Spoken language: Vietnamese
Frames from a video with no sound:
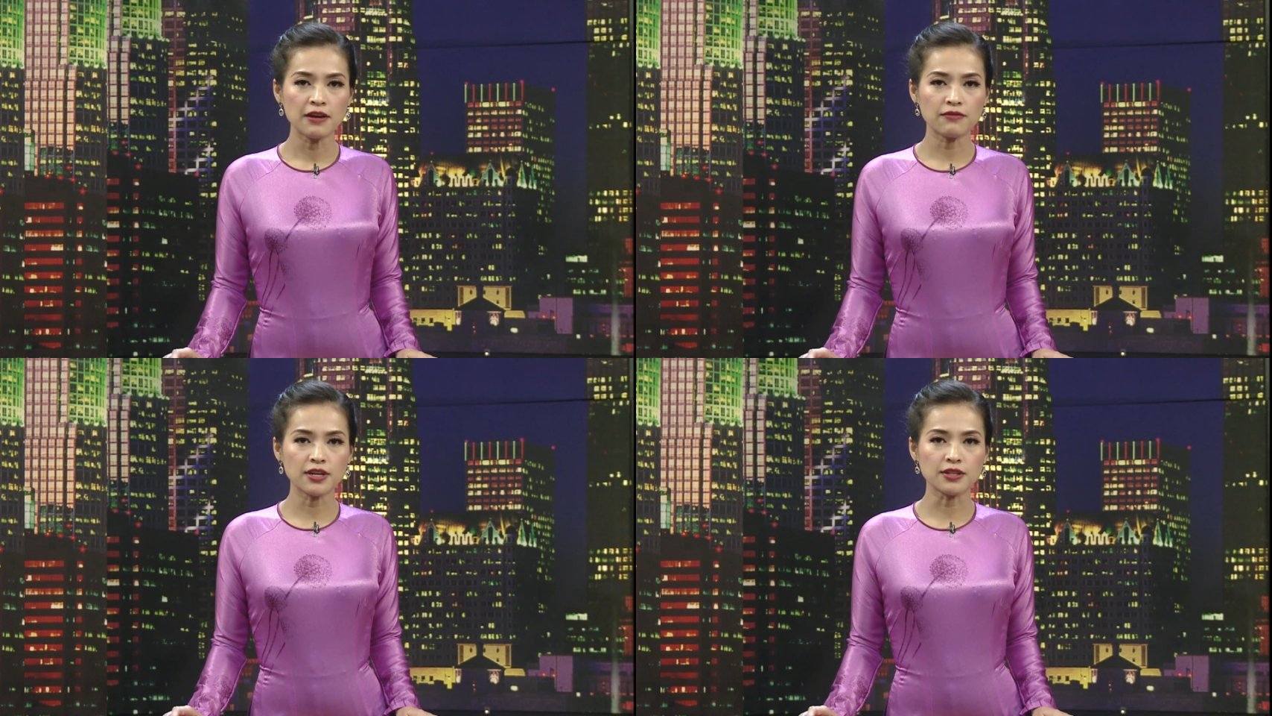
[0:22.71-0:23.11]

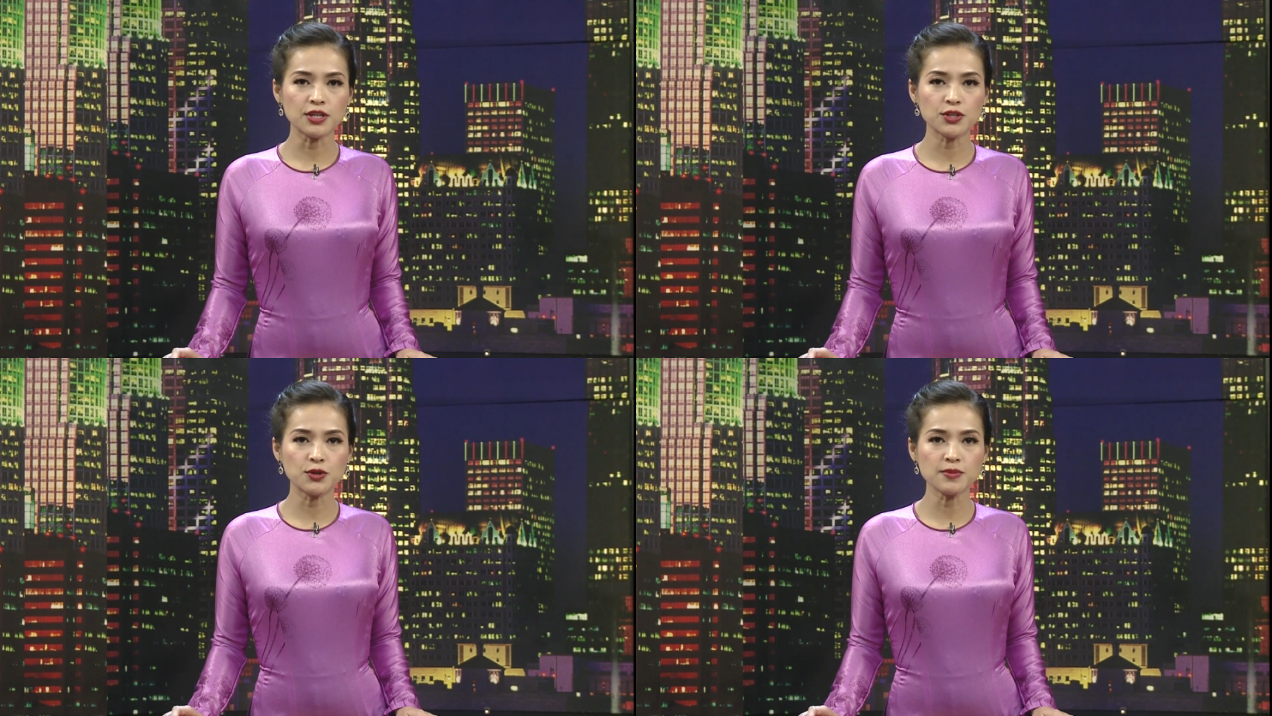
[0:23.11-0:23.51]
và được
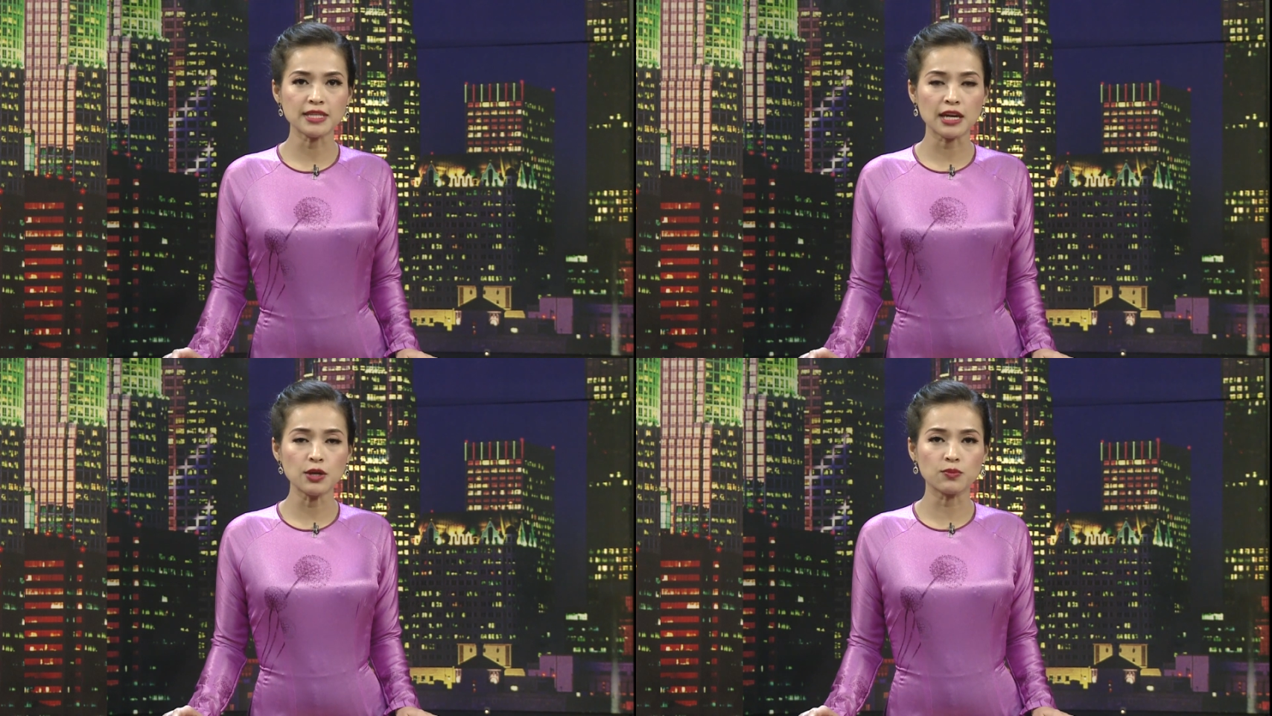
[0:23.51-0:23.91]
dân chúng
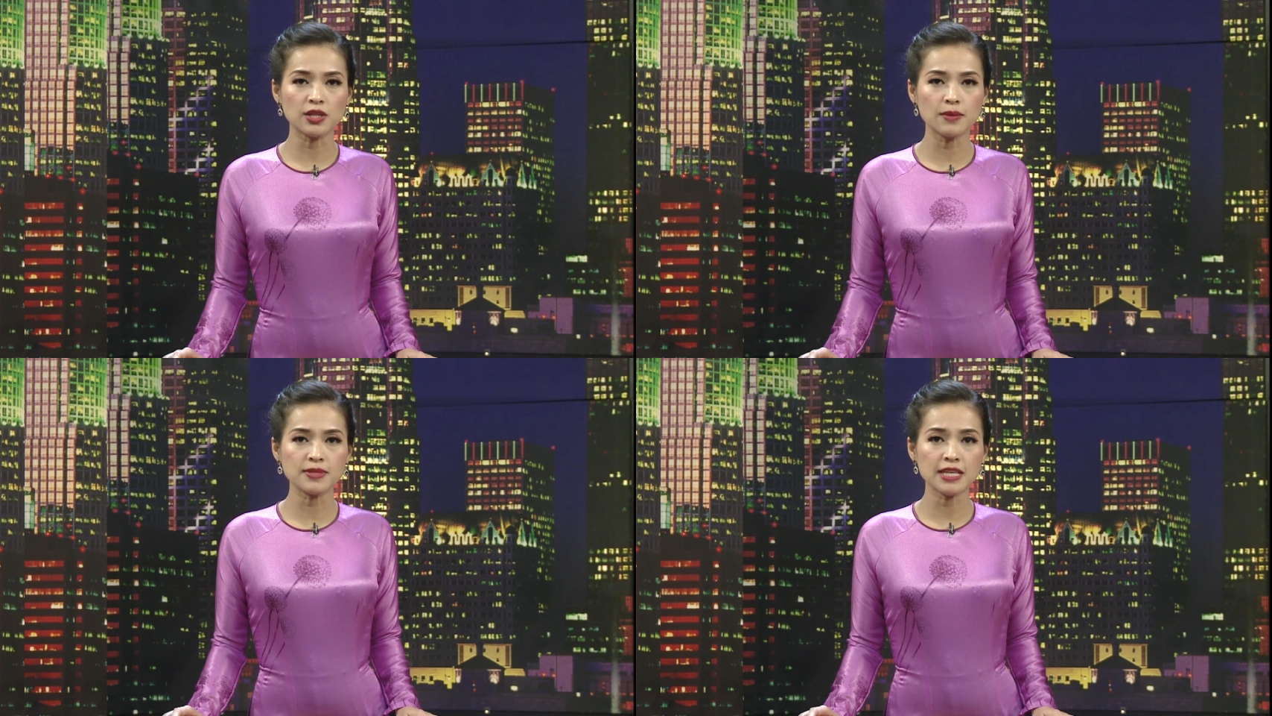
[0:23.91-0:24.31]
xã Đồng
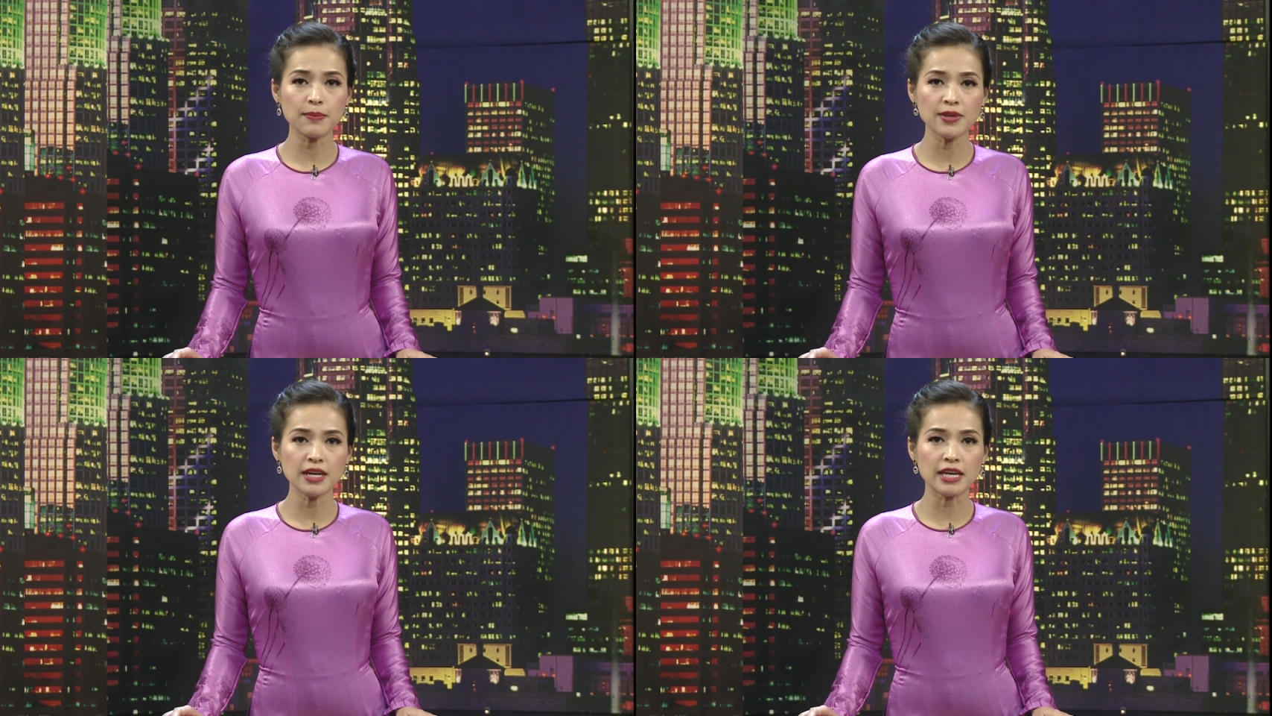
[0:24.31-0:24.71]
Tâm xem
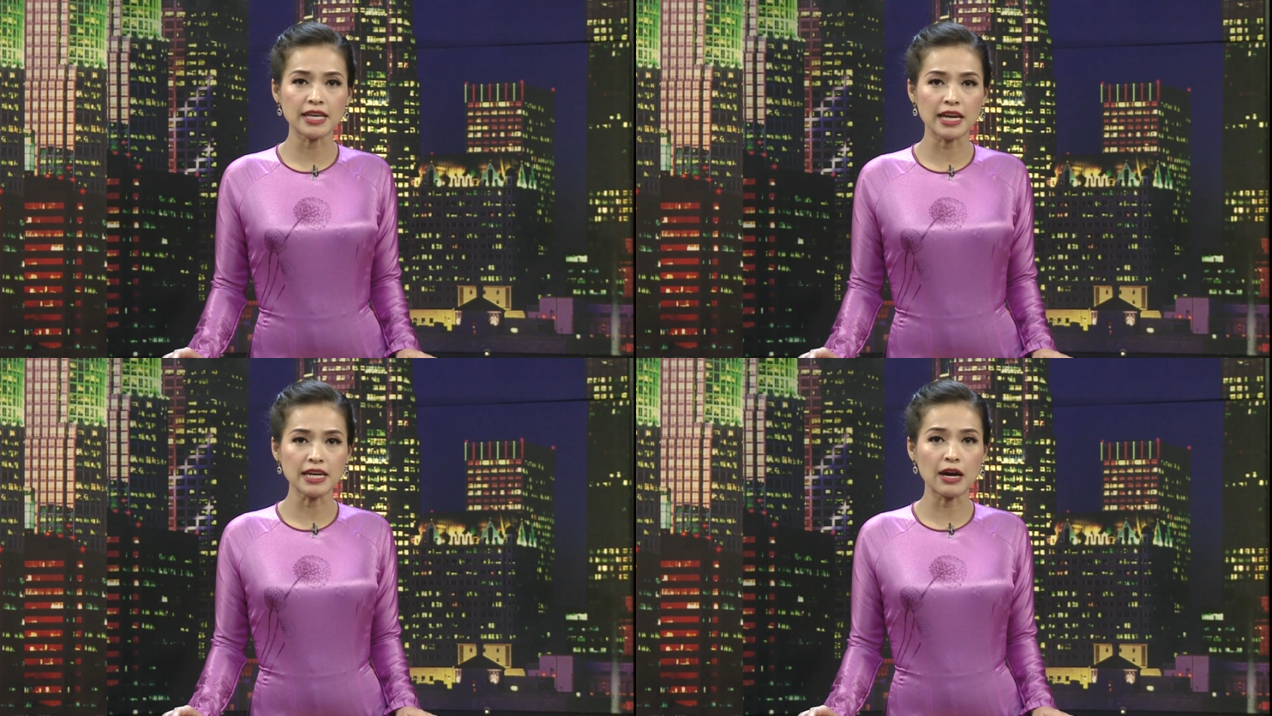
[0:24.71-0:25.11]
như là
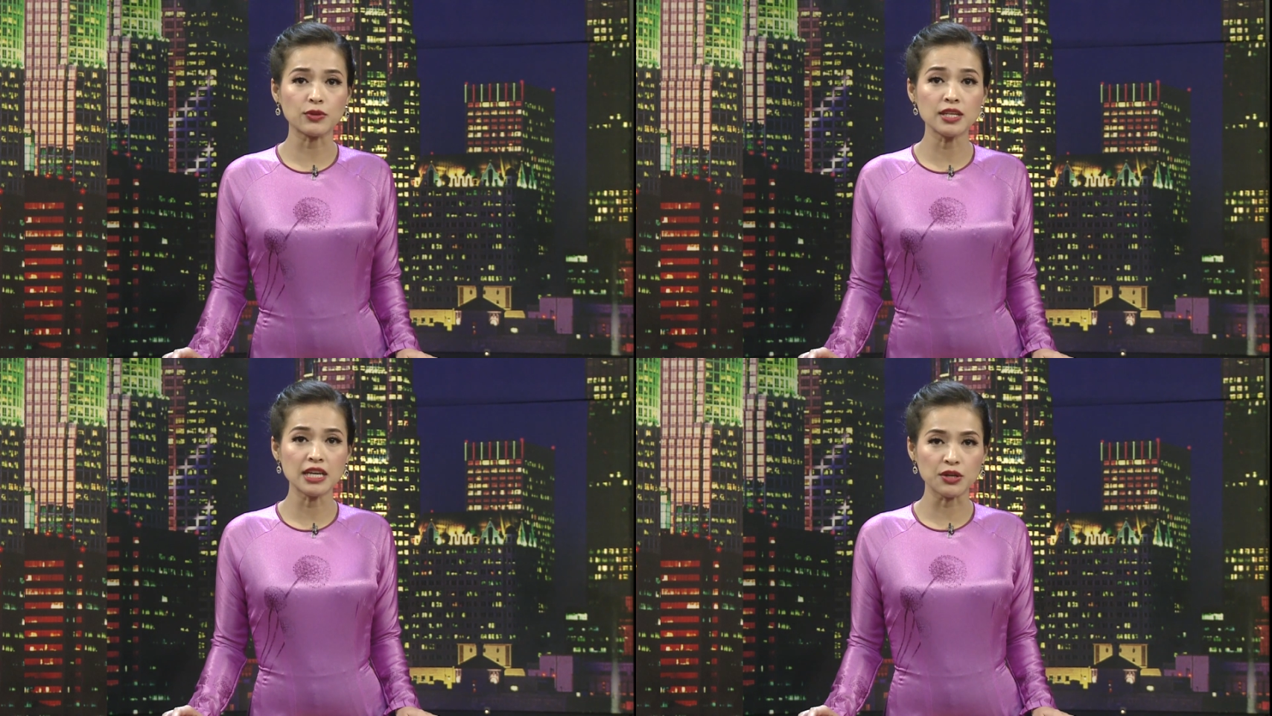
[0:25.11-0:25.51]
nhà lãnh đạo
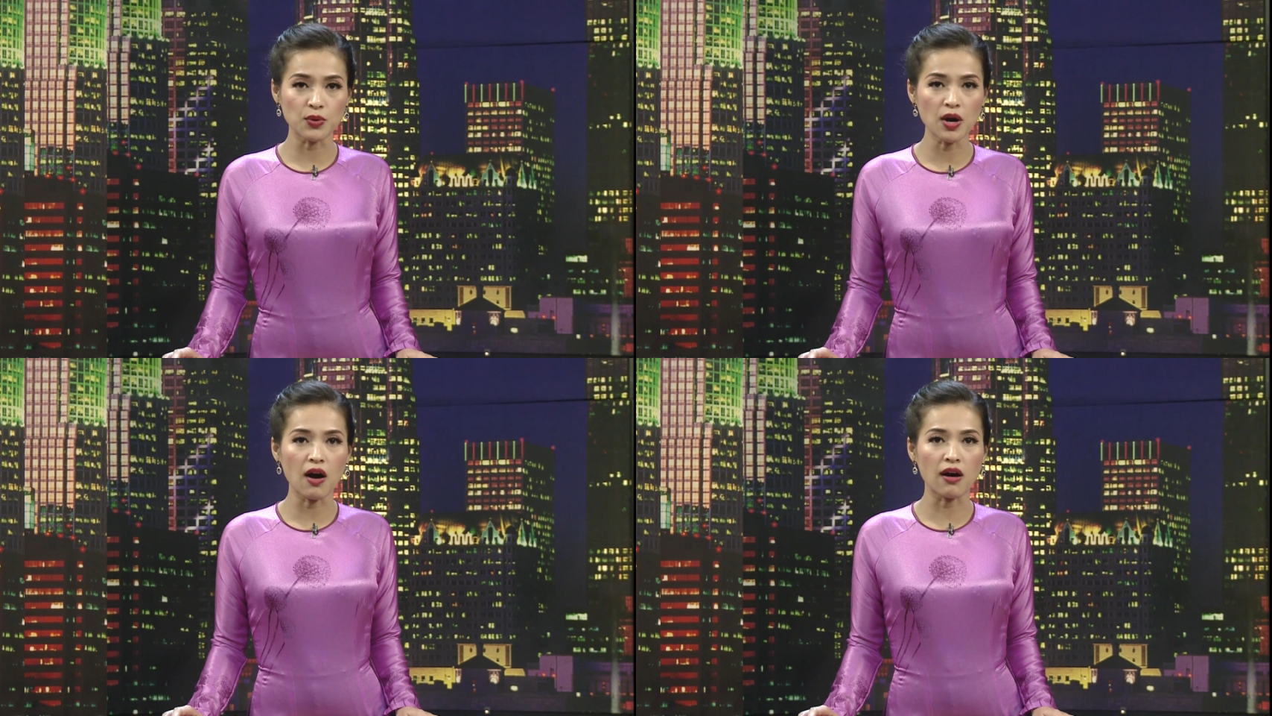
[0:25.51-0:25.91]
tinh thần của
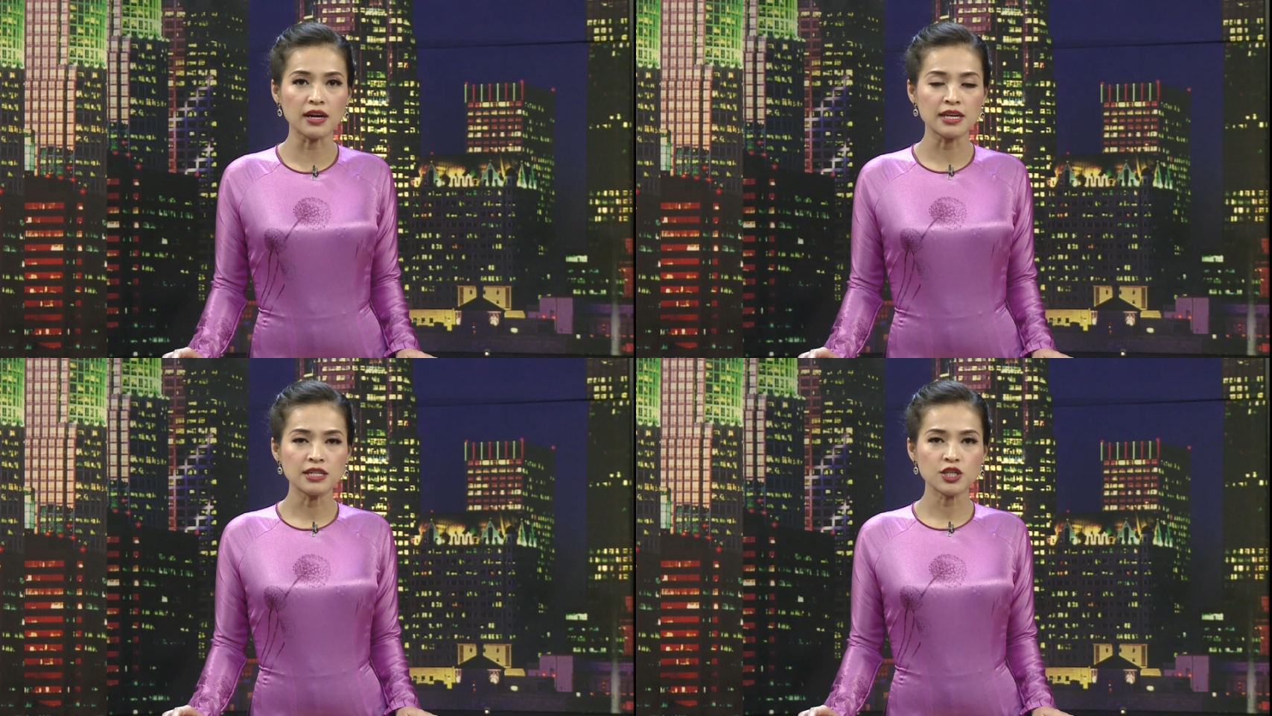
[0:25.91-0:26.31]
họ
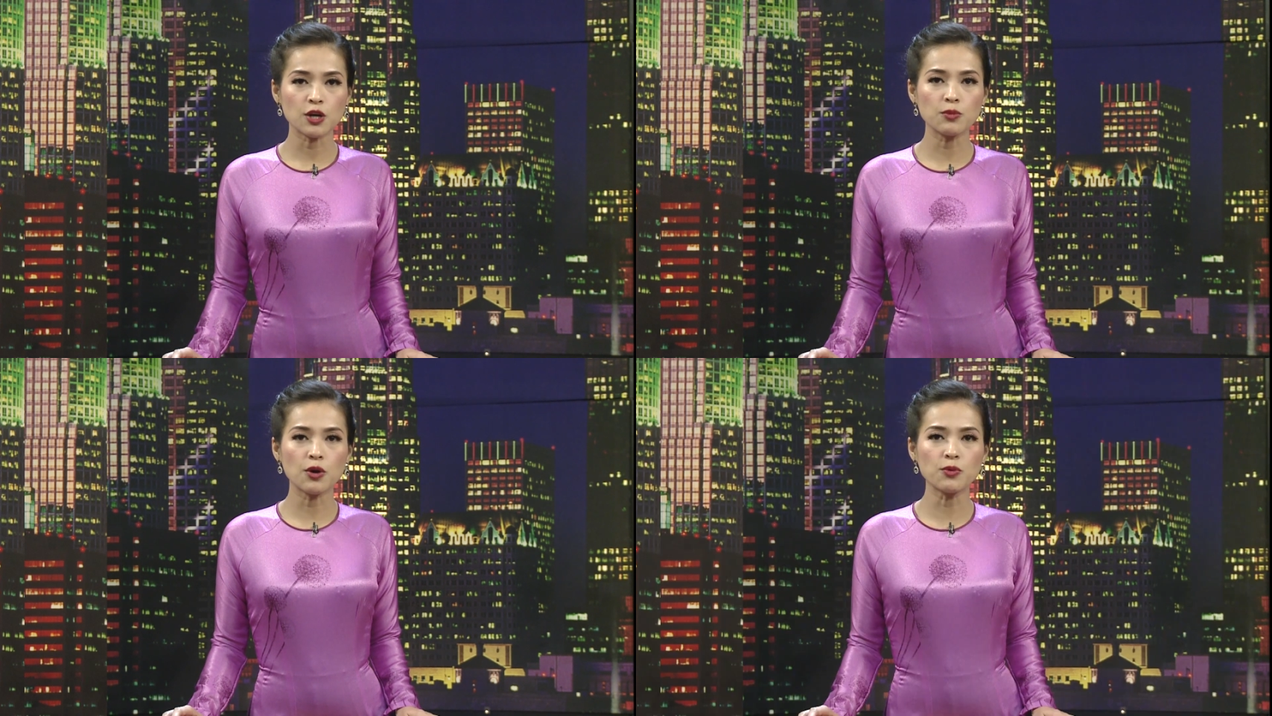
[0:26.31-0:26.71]

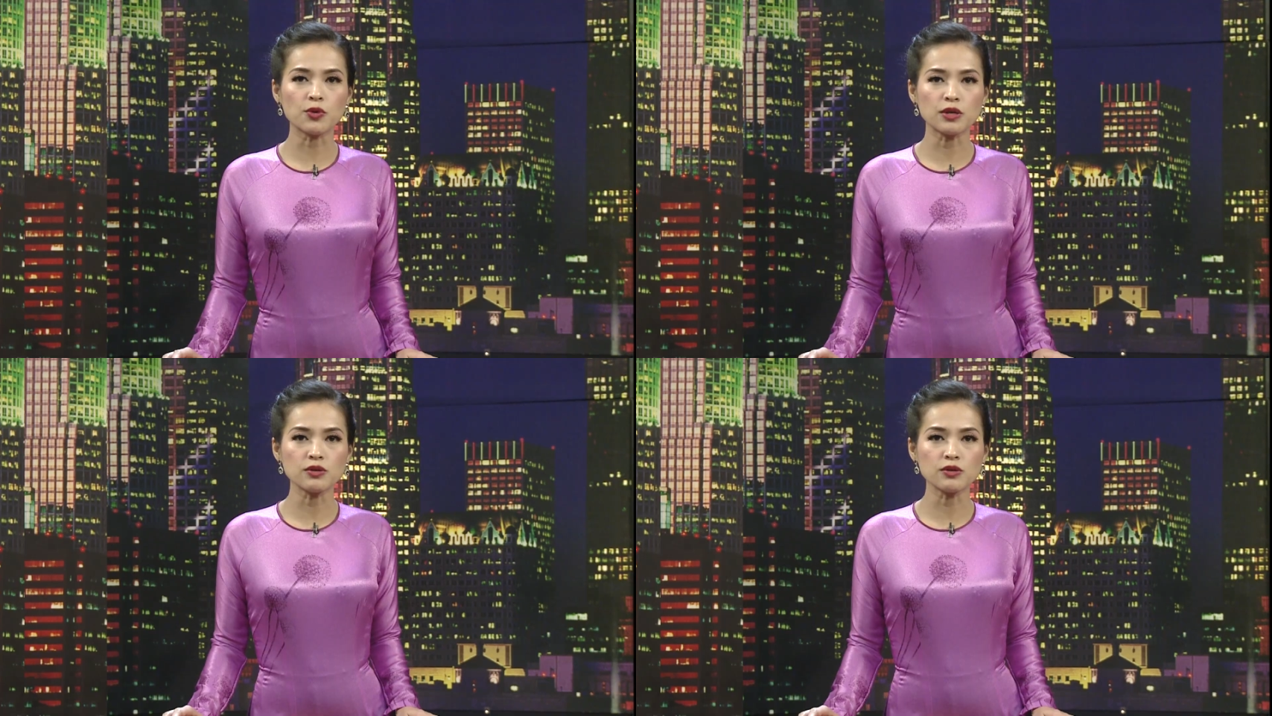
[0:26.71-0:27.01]
trong công cuộc đấu